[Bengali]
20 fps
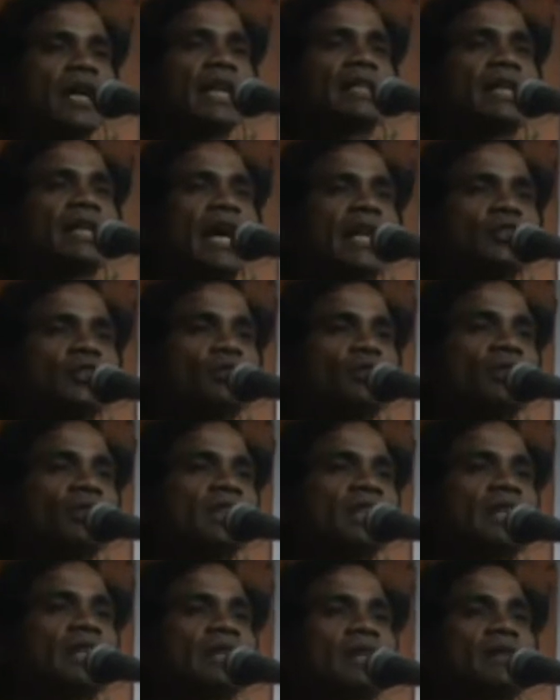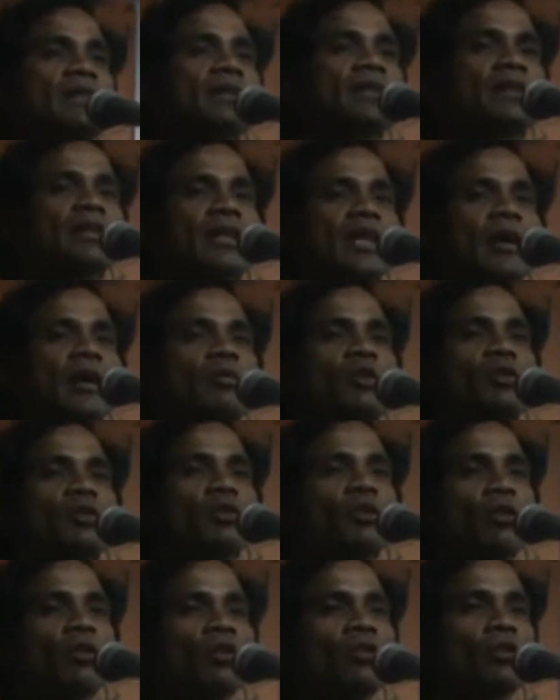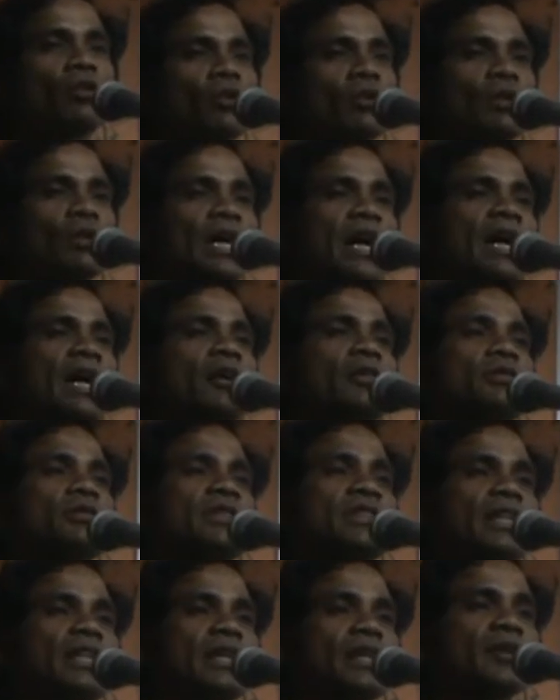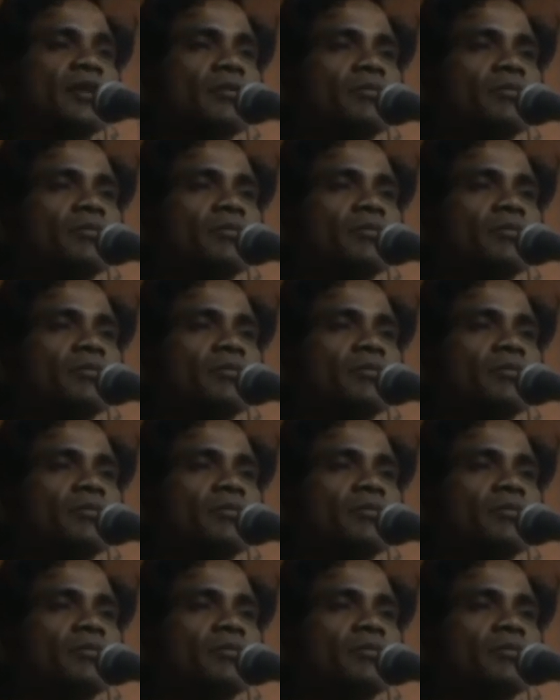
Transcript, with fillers: একটা রাজনৈতিক এবং অন্যটা হচ্ছে